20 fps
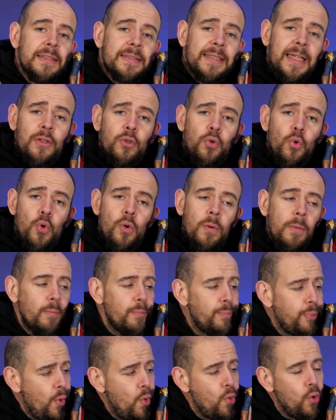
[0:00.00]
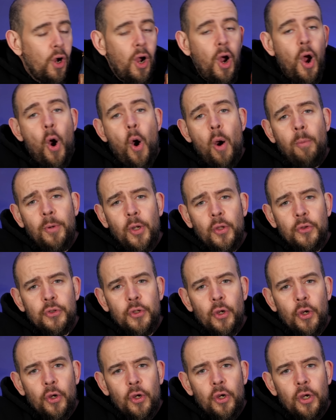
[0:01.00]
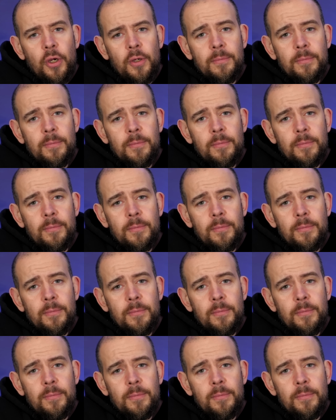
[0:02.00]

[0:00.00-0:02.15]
C'est tout pour Homelander.